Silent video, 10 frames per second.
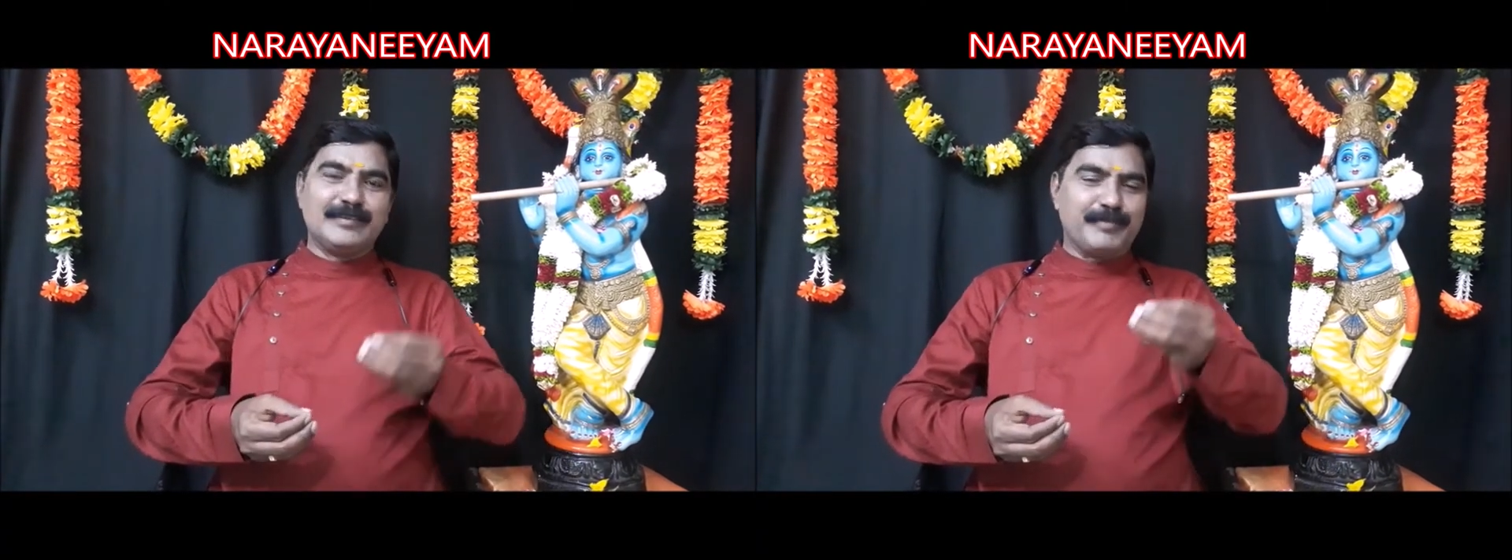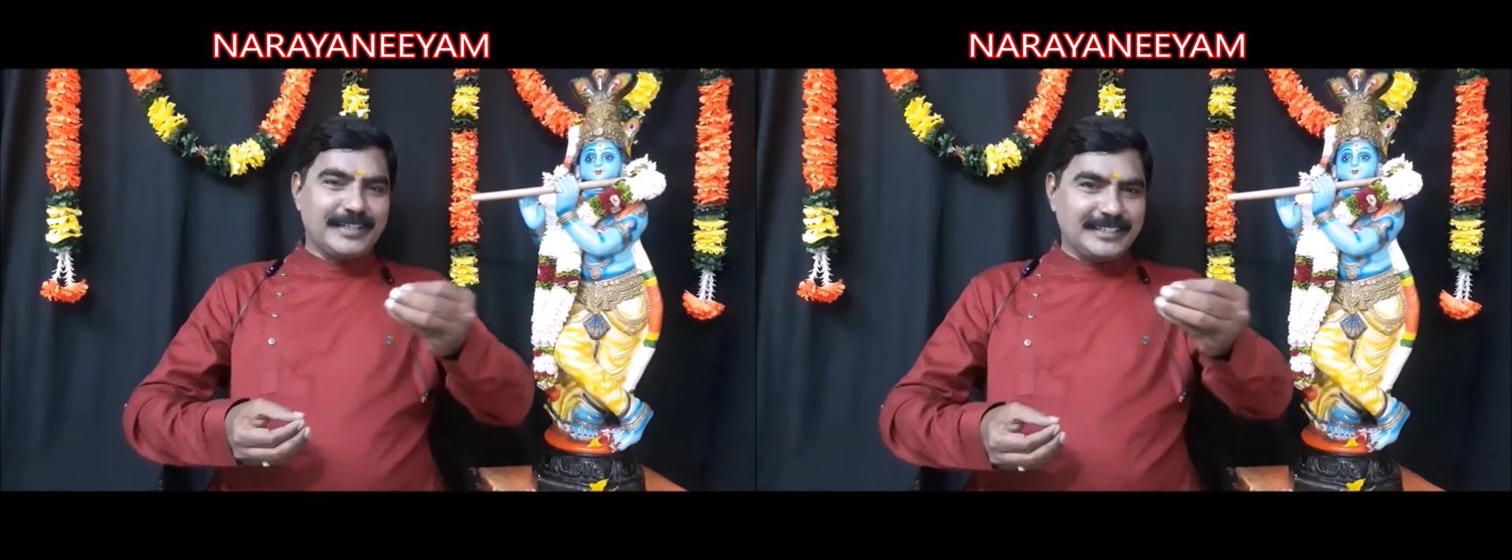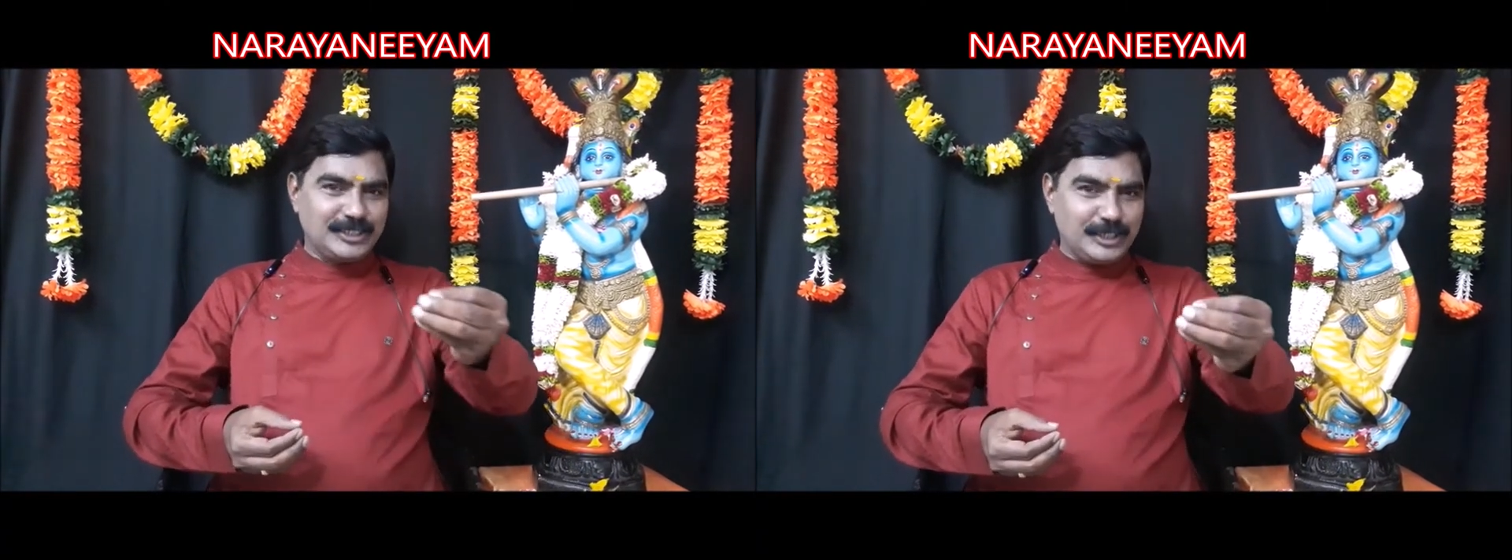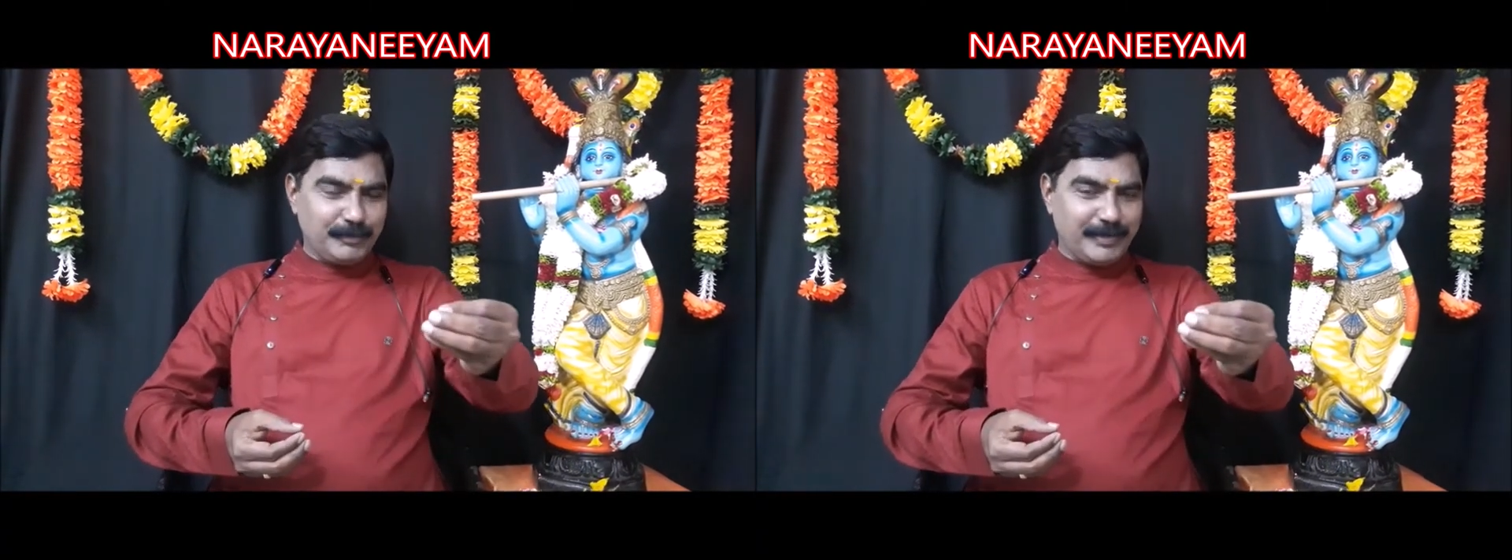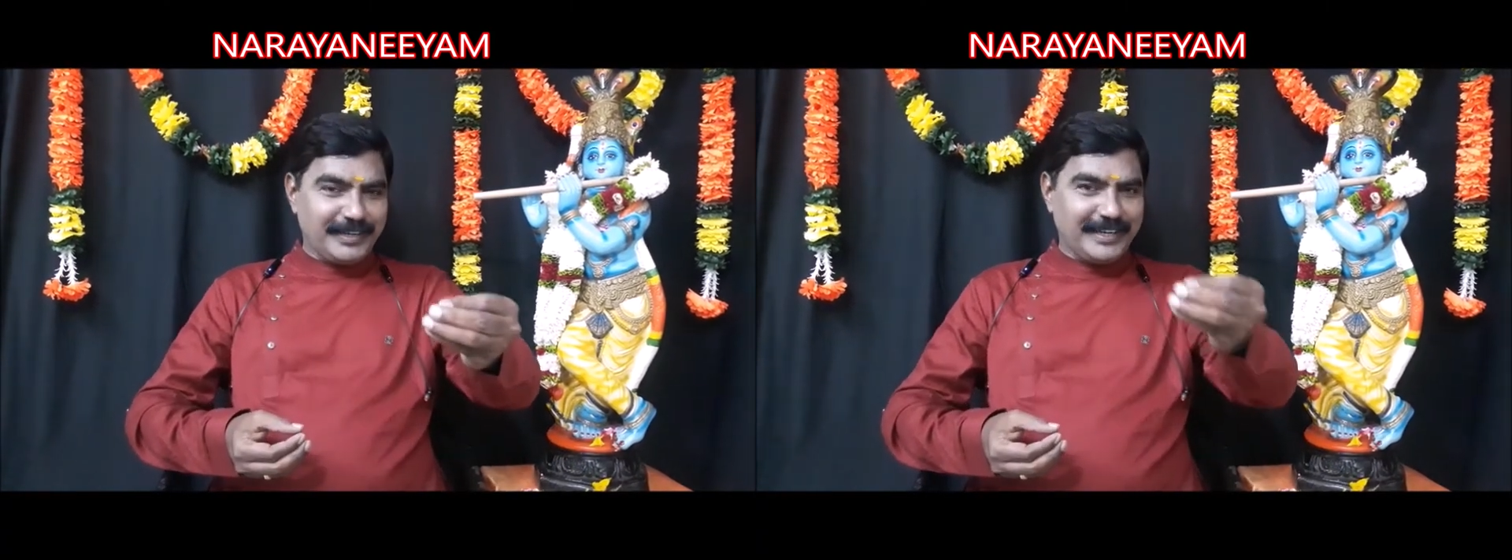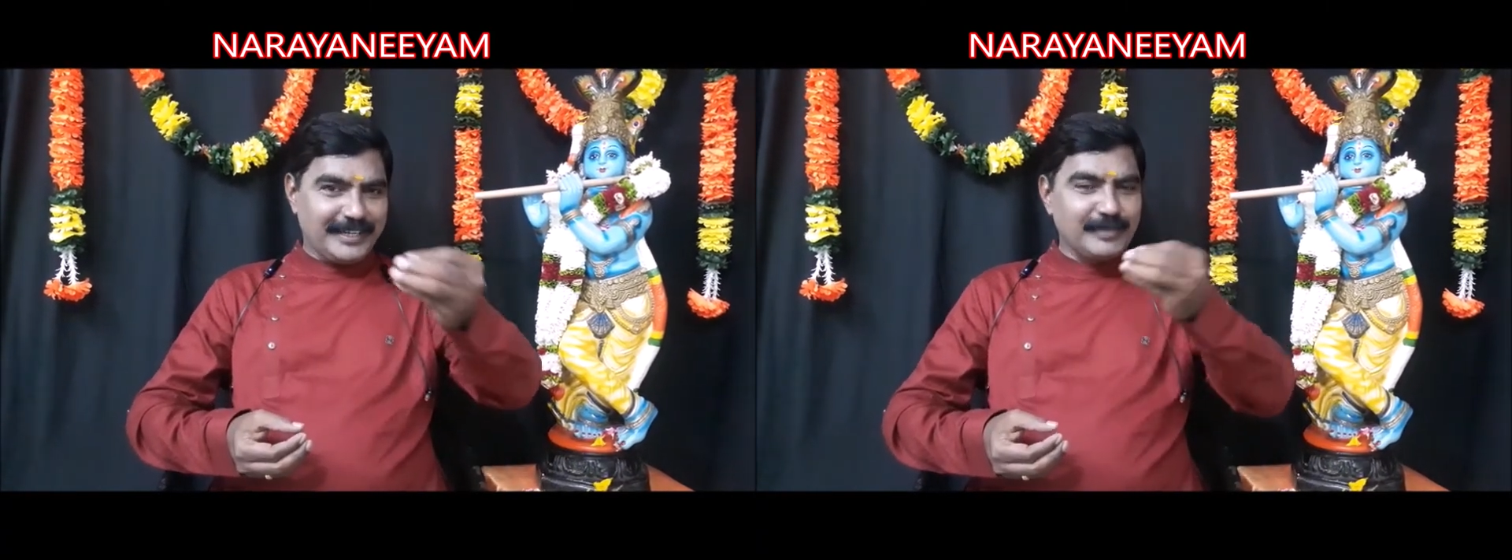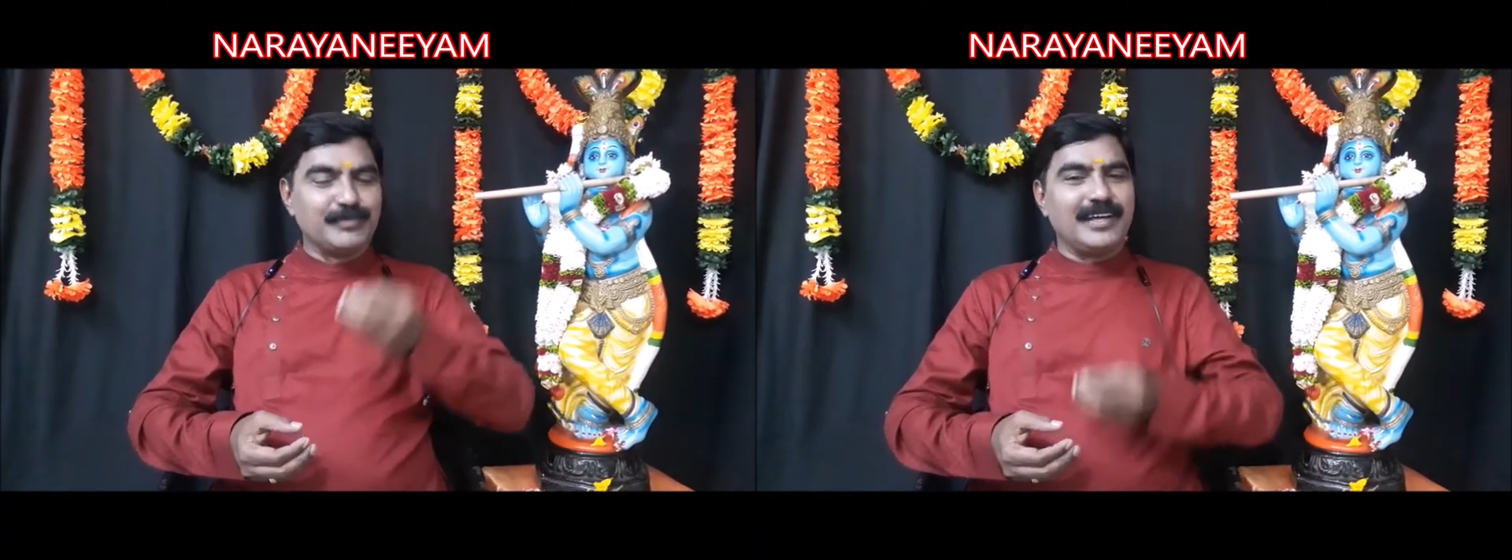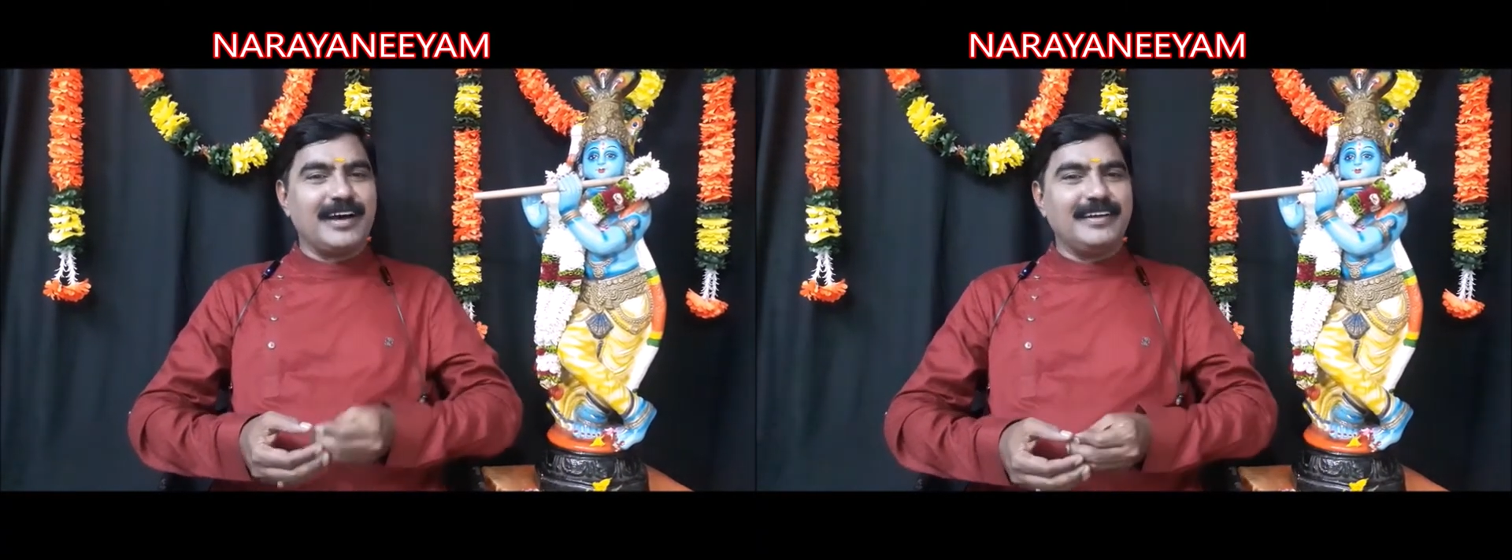பிரதிஷ்டை பண்ணிய
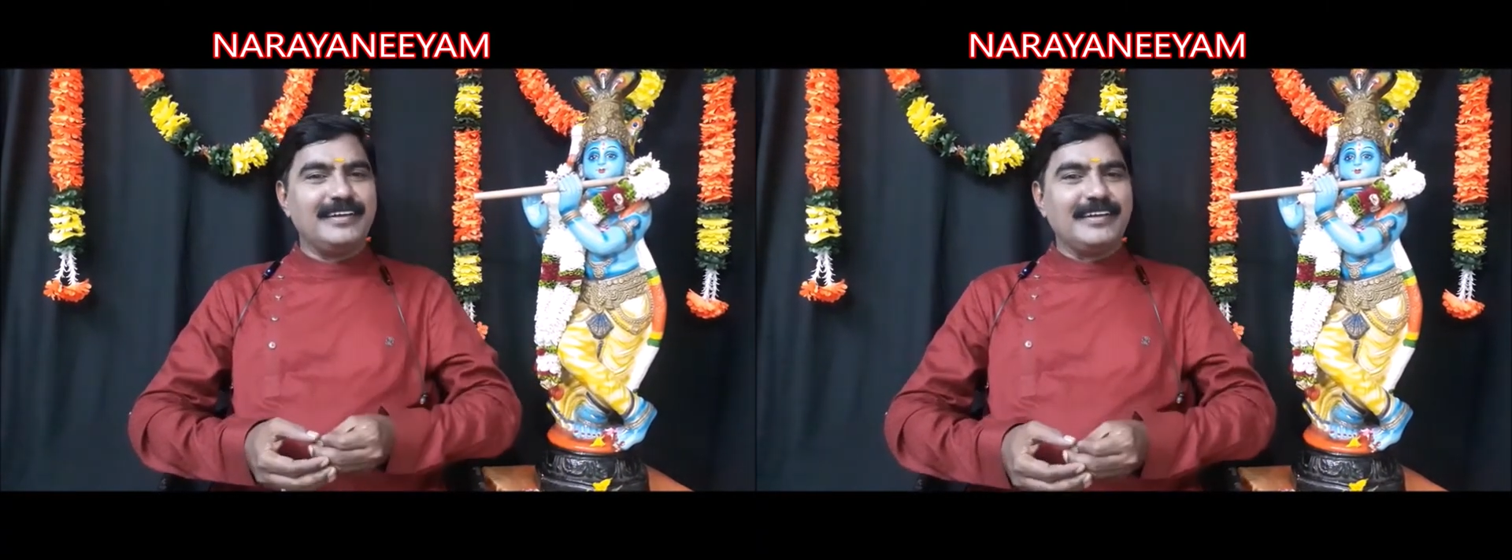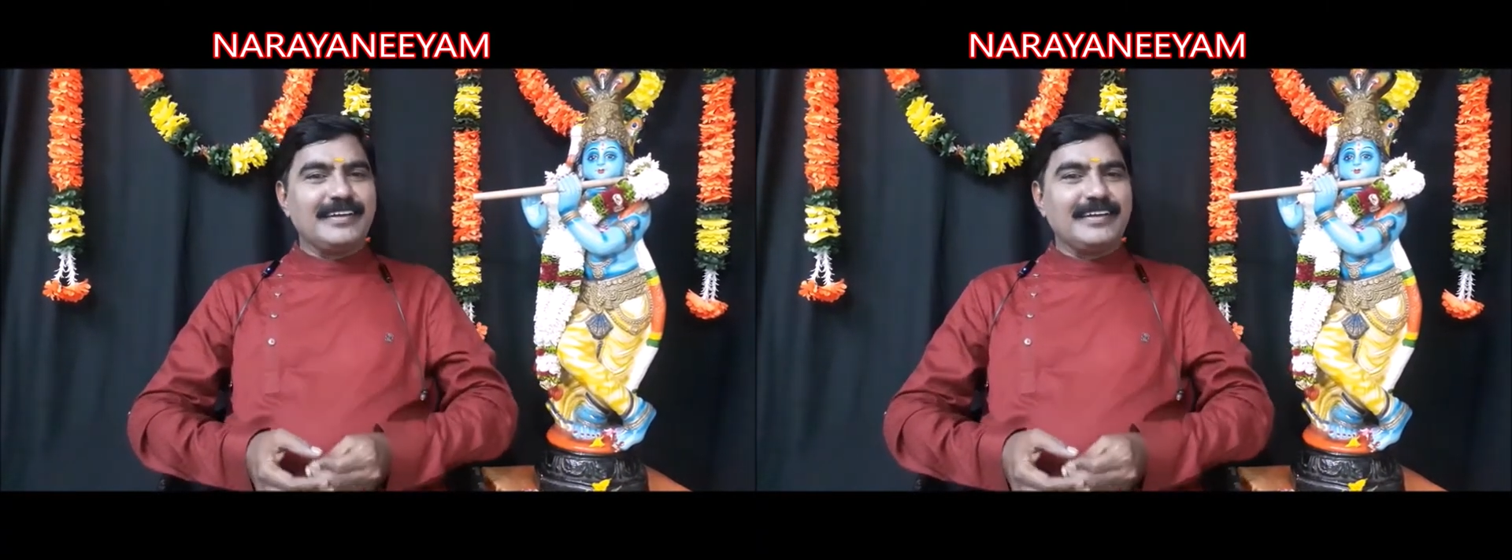இடம்தான்